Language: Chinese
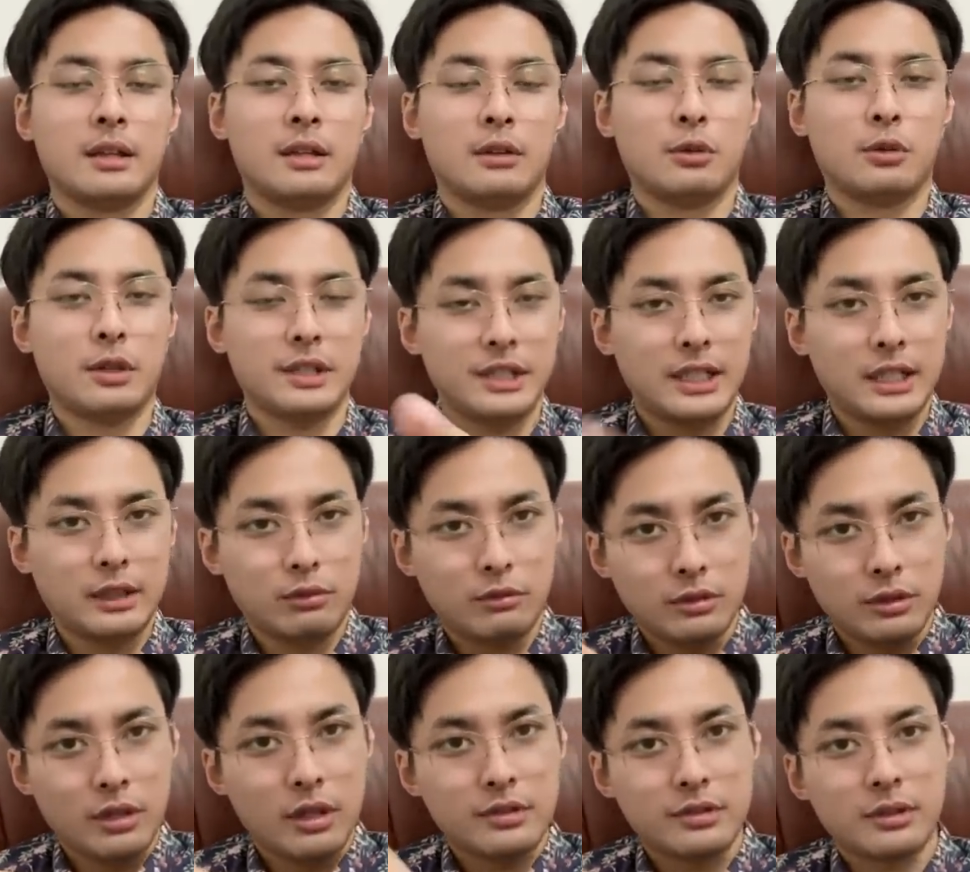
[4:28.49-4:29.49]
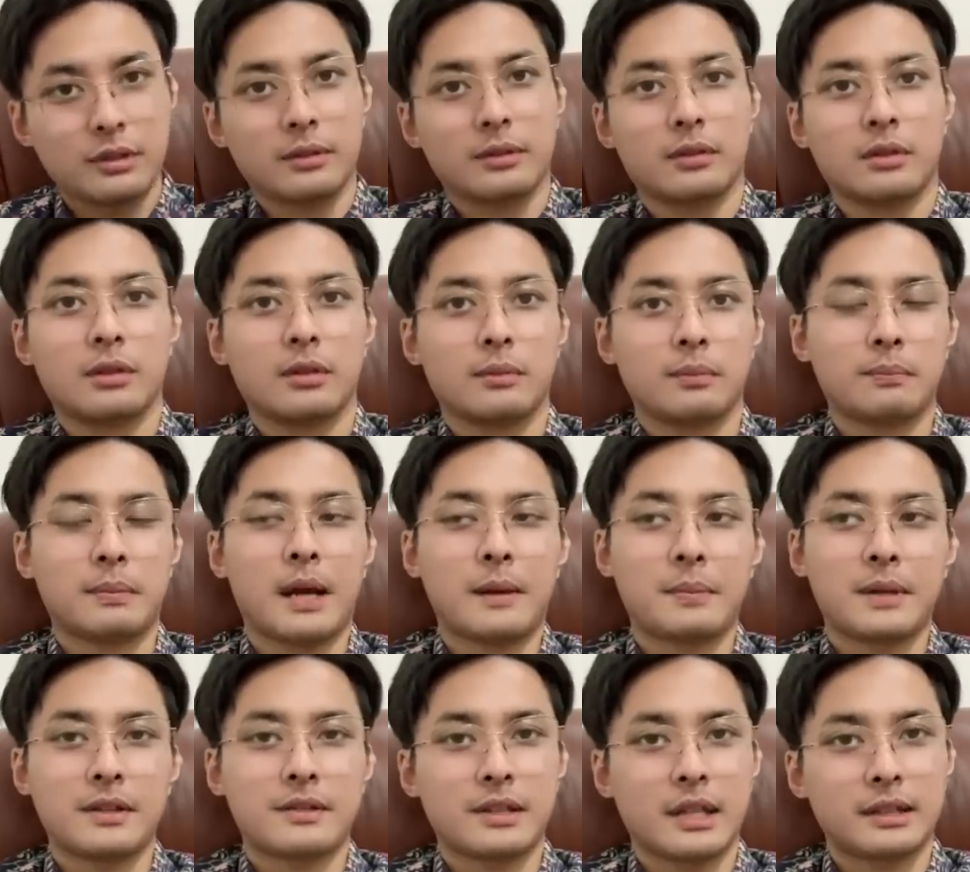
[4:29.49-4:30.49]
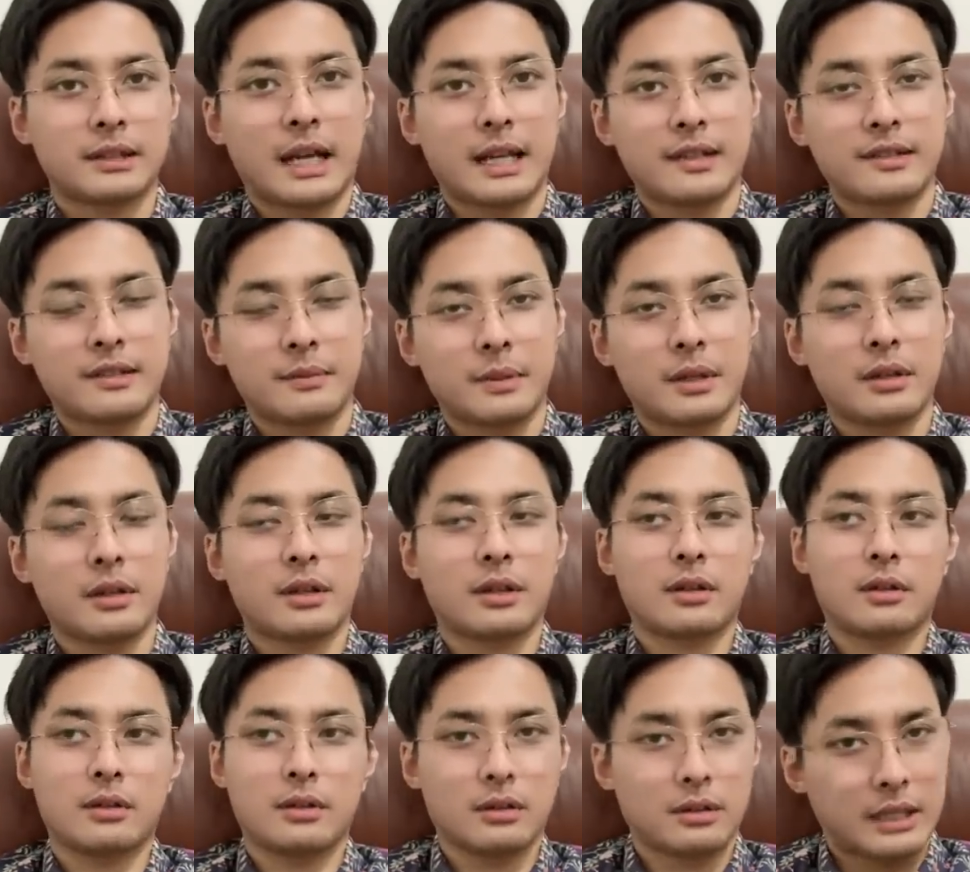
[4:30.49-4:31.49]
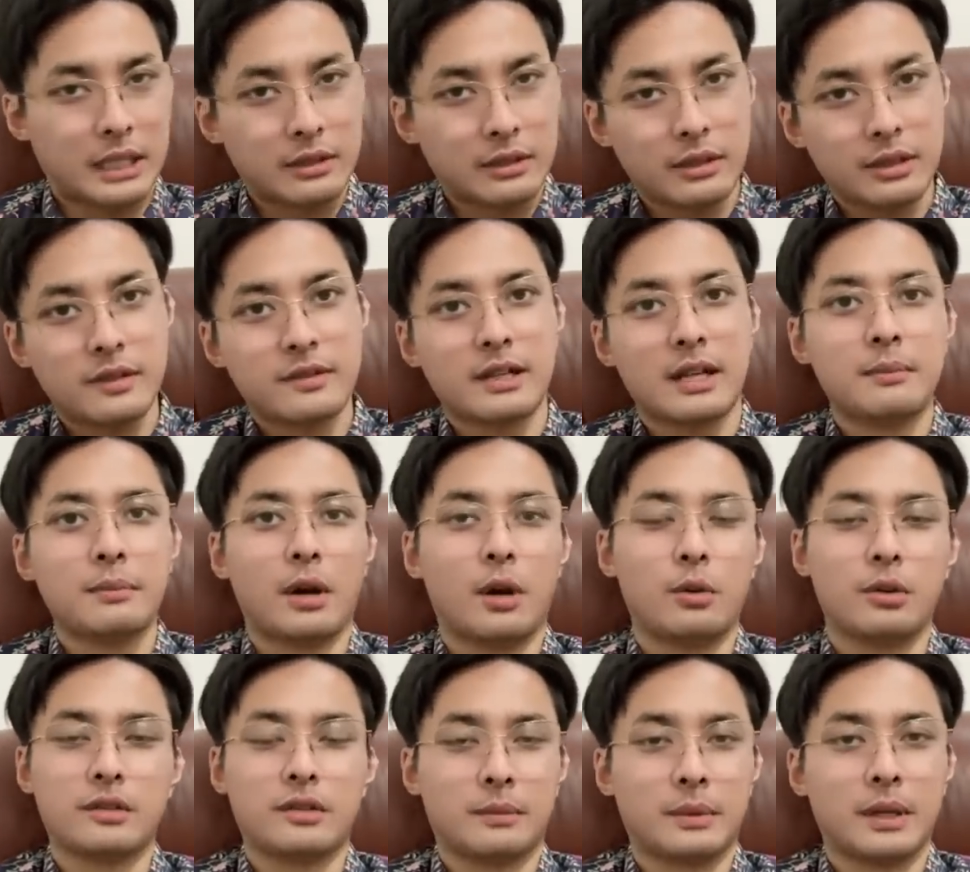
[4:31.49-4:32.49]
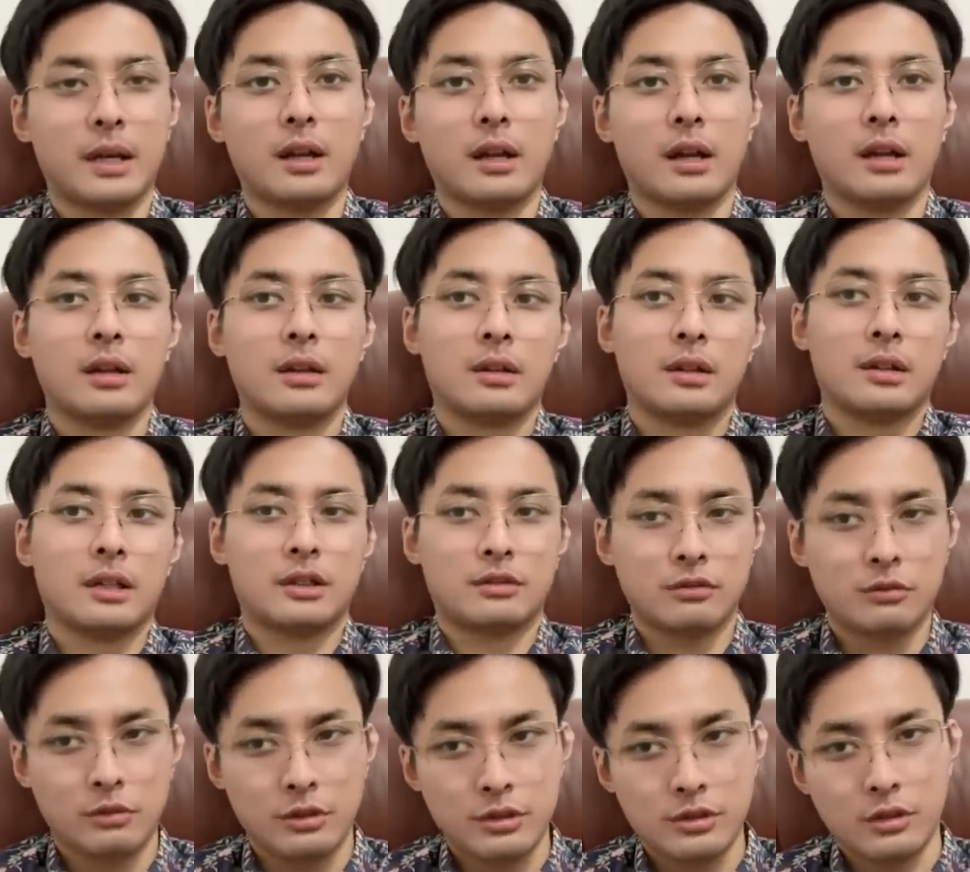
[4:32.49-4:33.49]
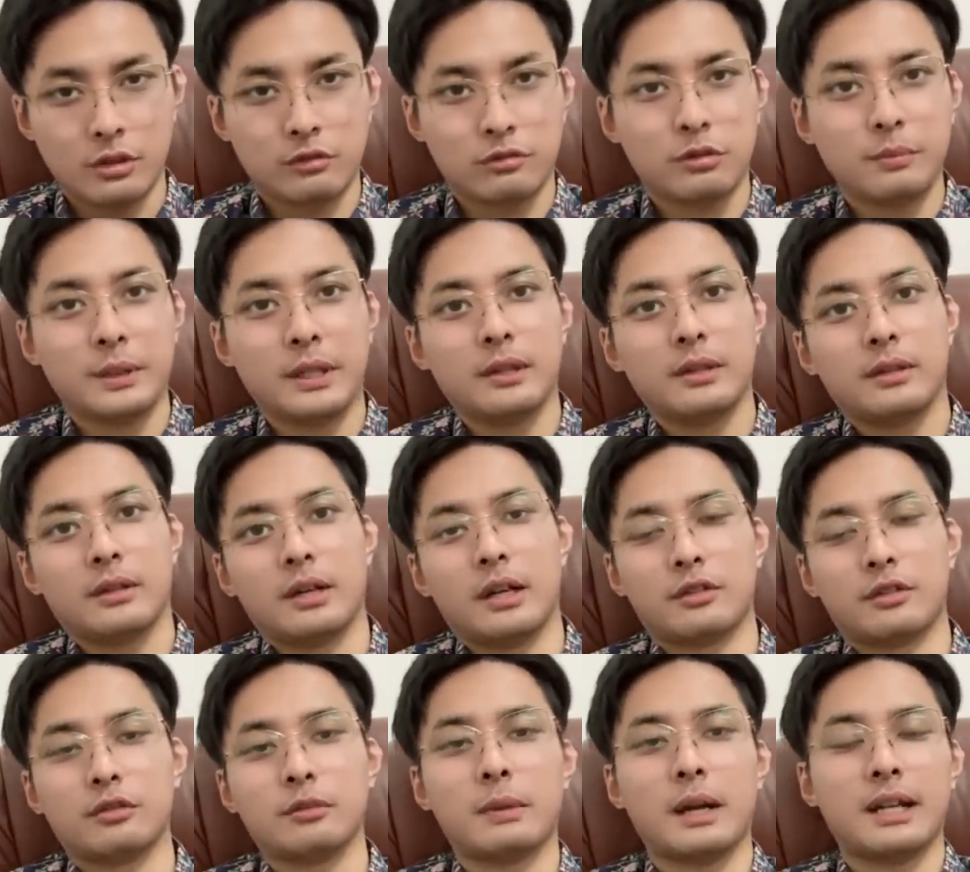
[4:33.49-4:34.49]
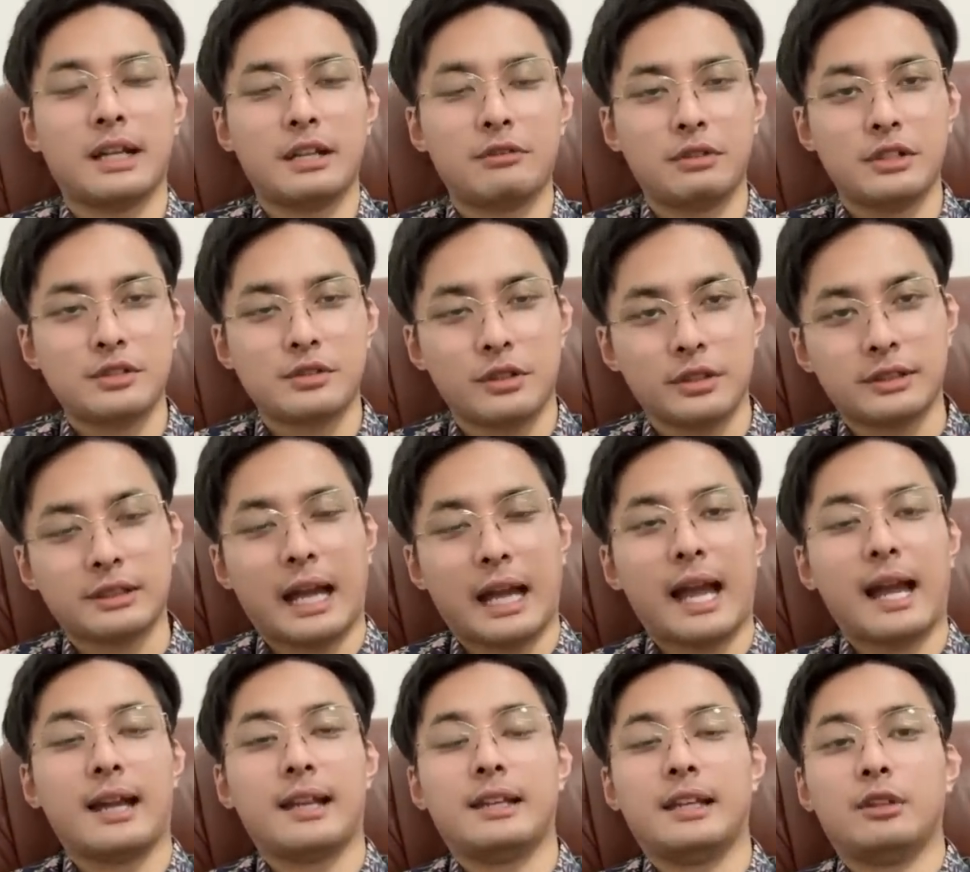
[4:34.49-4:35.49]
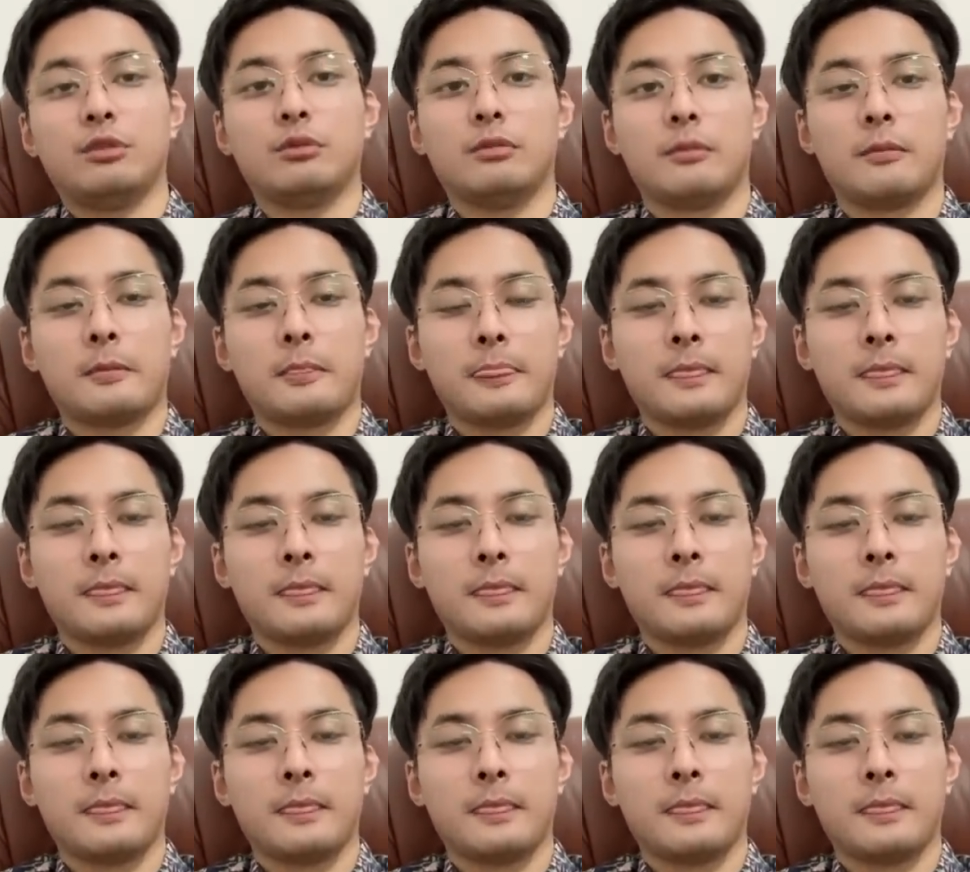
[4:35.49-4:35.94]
如果印度要是把巴基斯坦打得怎么样，要打到伊斯兰堡或者怎么样了，那中国就要出兵啊，中巴联军就要打印度。